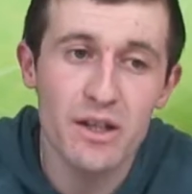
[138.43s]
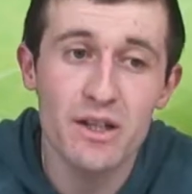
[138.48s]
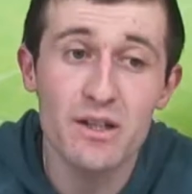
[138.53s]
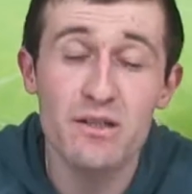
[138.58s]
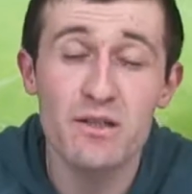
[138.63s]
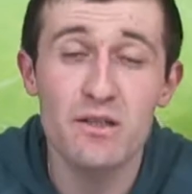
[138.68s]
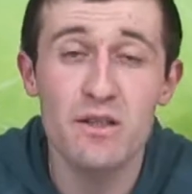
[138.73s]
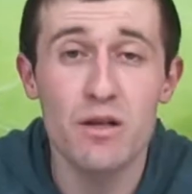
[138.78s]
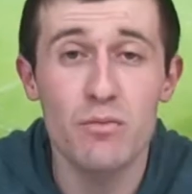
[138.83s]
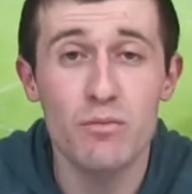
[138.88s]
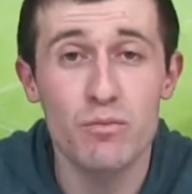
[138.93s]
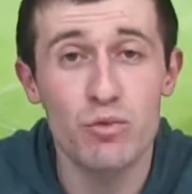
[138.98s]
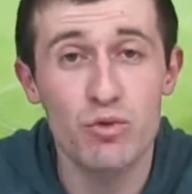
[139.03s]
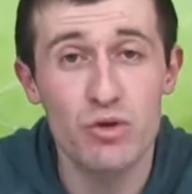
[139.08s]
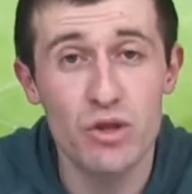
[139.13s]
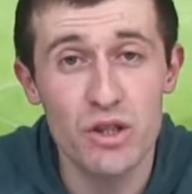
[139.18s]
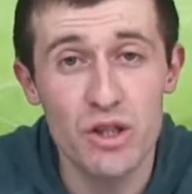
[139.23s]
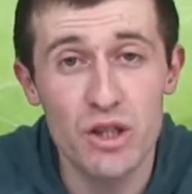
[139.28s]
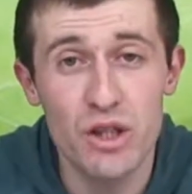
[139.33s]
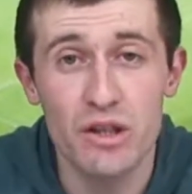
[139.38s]
En azından bu
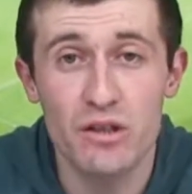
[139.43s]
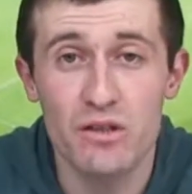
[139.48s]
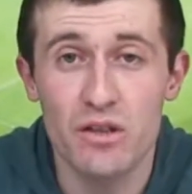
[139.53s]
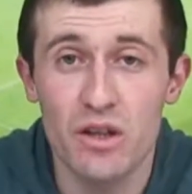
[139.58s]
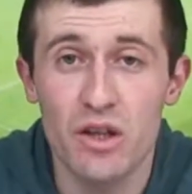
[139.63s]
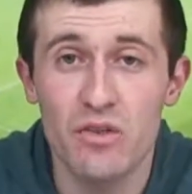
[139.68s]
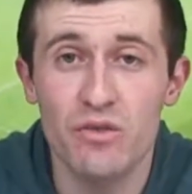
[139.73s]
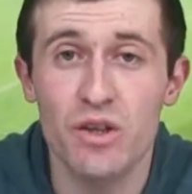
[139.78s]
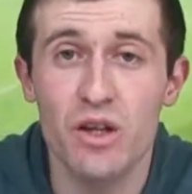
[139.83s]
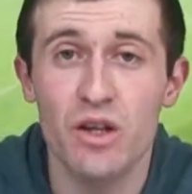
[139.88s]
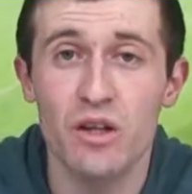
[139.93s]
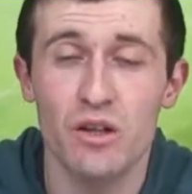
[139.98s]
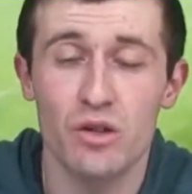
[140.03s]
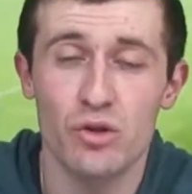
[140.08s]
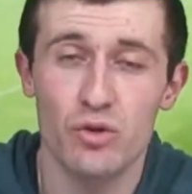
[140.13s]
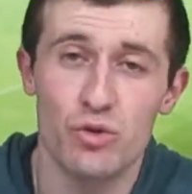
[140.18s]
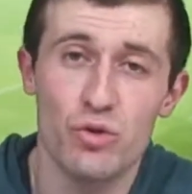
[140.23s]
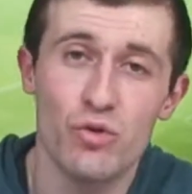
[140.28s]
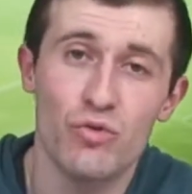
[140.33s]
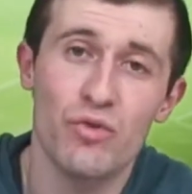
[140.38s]
sene
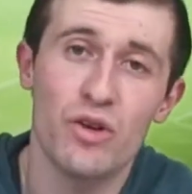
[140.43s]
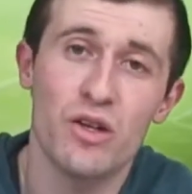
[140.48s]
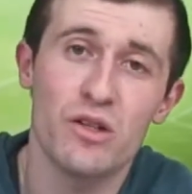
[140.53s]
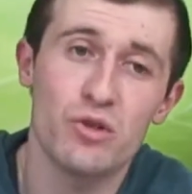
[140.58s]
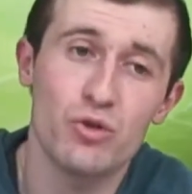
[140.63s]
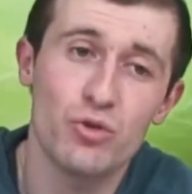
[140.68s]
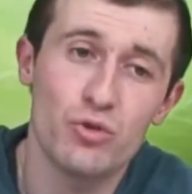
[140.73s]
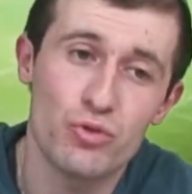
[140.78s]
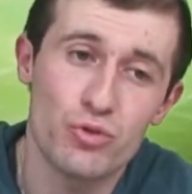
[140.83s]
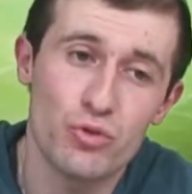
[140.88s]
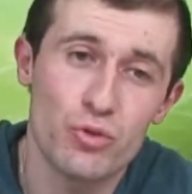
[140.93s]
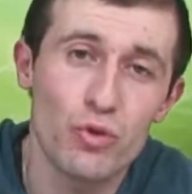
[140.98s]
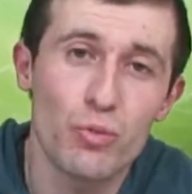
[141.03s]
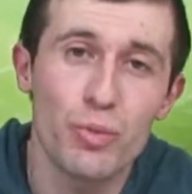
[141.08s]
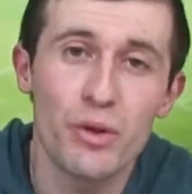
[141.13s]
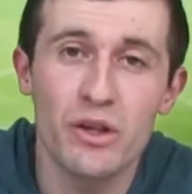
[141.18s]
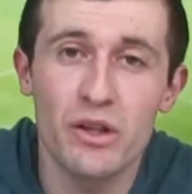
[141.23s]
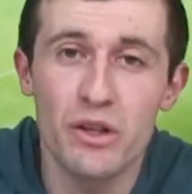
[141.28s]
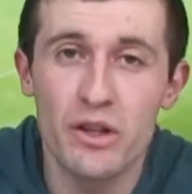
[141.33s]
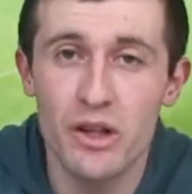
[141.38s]
taraftarlarını çok fazla üstü.
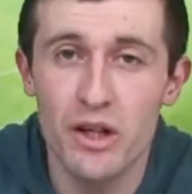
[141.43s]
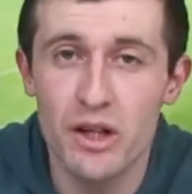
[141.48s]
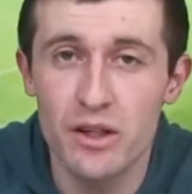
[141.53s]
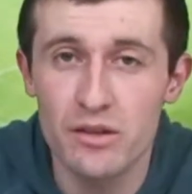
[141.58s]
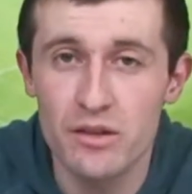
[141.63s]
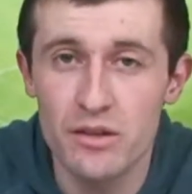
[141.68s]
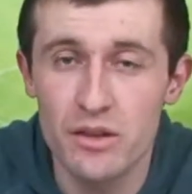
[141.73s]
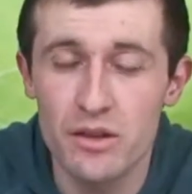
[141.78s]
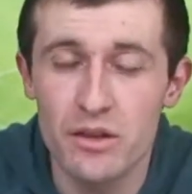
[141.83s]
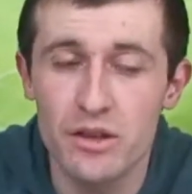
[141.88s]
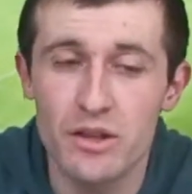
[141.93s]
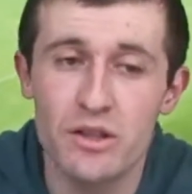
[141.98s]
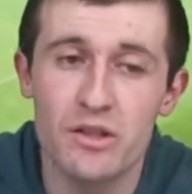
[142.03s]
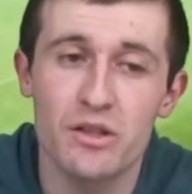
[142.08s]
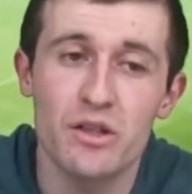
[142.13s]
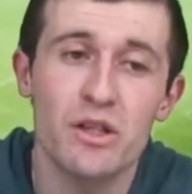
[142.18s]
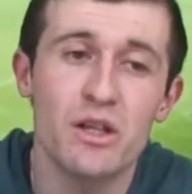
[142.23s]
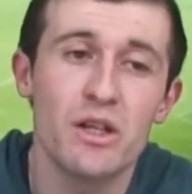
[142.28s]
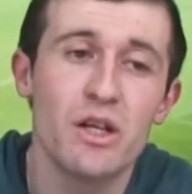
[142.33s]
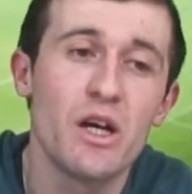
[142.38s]
Kupadan elendi,
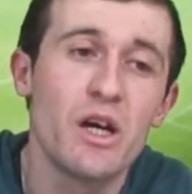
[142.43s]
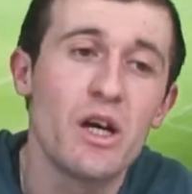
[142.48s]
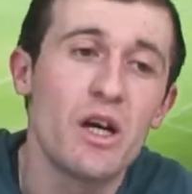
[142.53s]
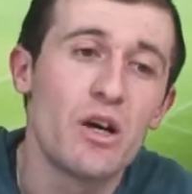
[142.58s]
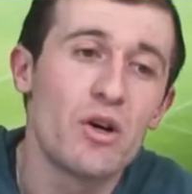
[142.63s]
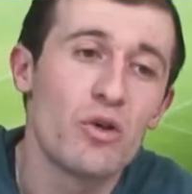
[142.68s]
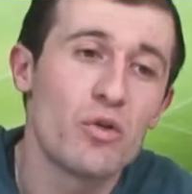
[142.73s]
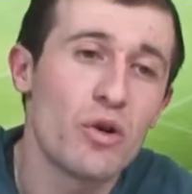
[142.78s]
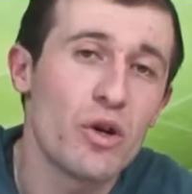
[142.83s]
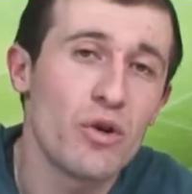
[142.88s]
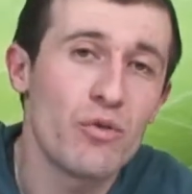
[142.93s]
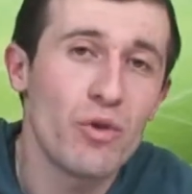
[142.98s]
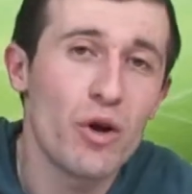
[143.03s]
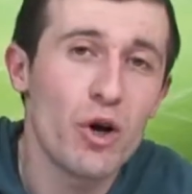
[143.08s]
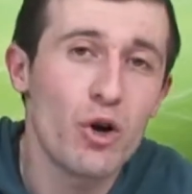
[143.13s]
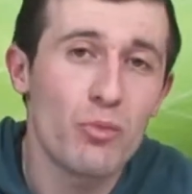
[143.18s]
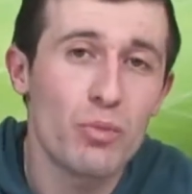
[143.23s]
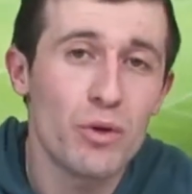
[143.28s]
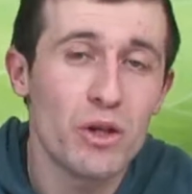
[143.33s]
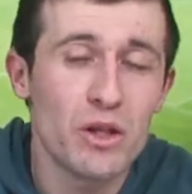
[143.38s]
işte UEFA
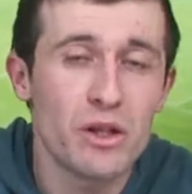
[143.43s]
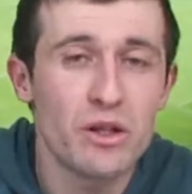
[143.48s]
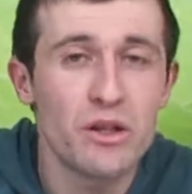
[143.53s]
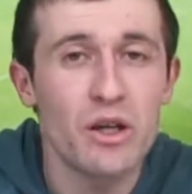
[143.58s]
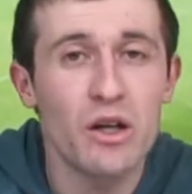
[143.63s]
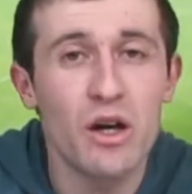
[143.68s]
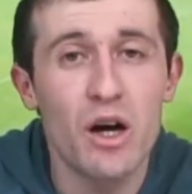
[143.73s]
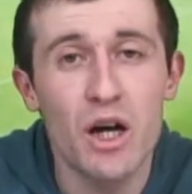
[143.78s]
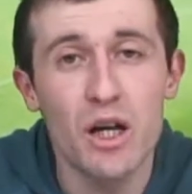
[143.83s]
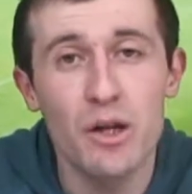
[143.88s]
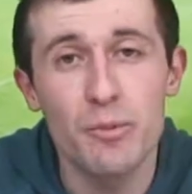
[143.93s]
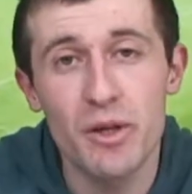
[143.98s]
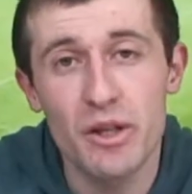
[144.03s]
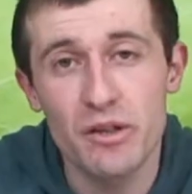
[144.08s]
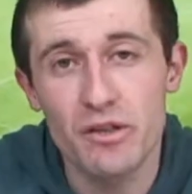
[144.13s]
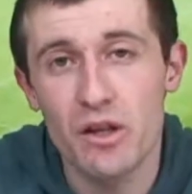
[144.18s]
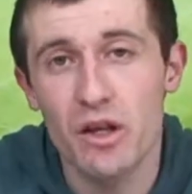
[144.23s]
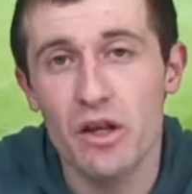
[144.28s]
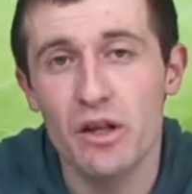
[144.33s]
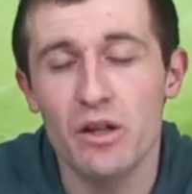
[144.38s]
Avrupa Ligi'nde
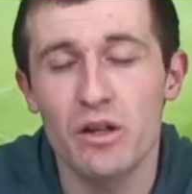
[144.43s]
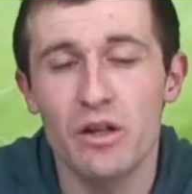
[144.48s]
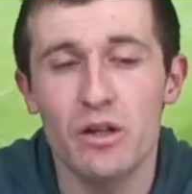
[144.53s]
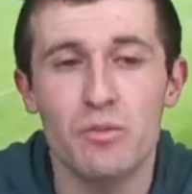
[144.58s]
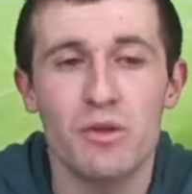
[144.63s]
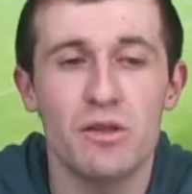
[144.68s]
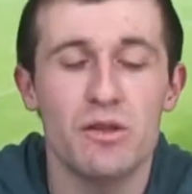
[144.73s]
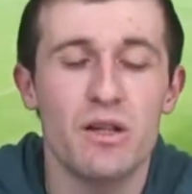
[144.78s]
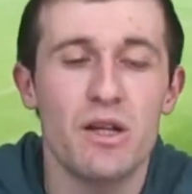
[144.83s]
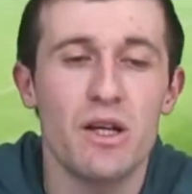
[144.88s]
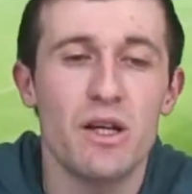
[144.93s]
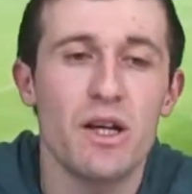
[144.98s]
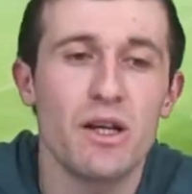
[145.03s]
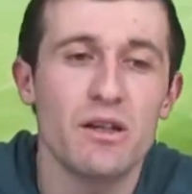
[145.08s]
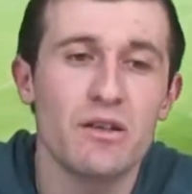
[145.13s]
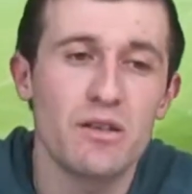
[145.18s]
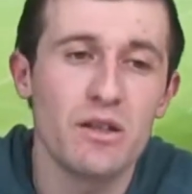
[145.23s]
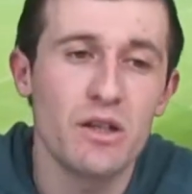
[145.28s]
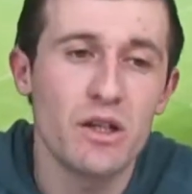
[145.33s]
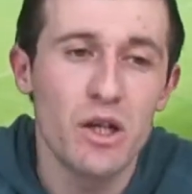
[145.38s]
galibiyet dahi alamadı
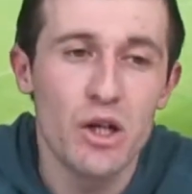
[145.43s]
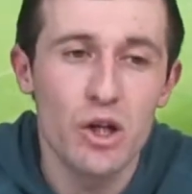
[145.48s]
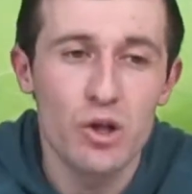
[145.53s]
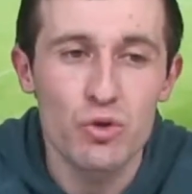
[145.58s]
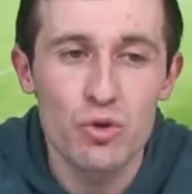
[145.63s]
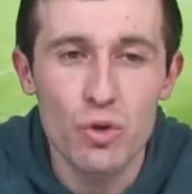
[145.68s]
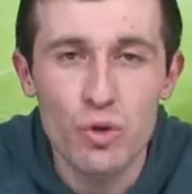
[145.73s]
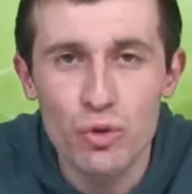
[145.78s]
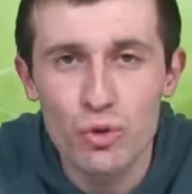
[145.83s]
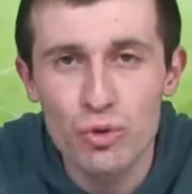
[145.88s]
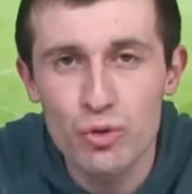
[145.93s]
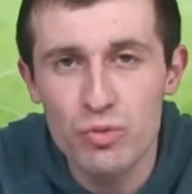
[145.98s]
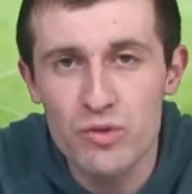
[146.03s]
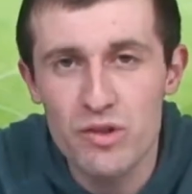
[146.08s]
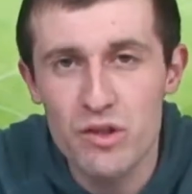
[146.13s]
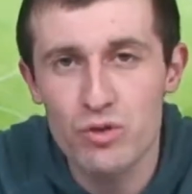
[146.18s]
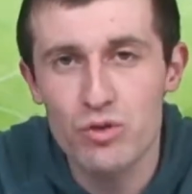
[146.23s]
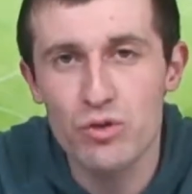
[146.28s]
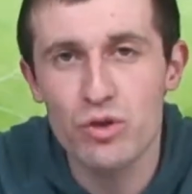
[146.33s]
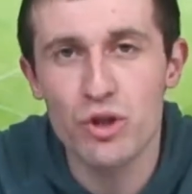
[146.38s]
elendi. Çok kötü bir
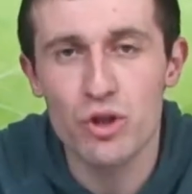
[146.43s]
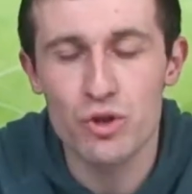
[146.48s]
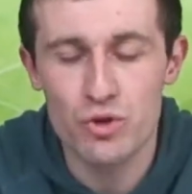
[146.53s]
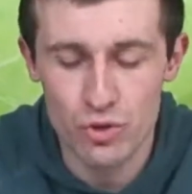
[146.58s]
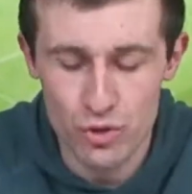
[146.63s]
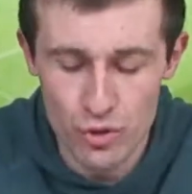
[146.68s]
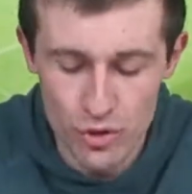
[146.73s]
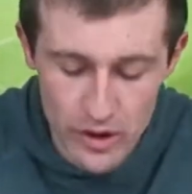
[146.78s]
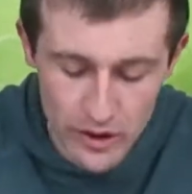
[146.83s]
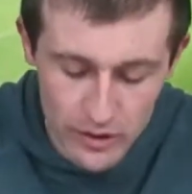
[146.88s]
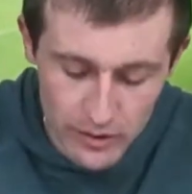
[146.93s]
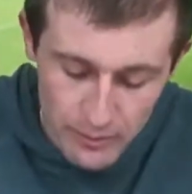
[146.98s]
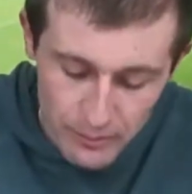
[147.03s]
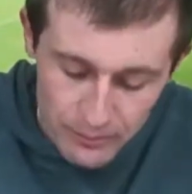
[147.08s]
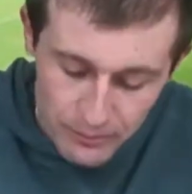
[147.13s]
sezon geçiriyorlar.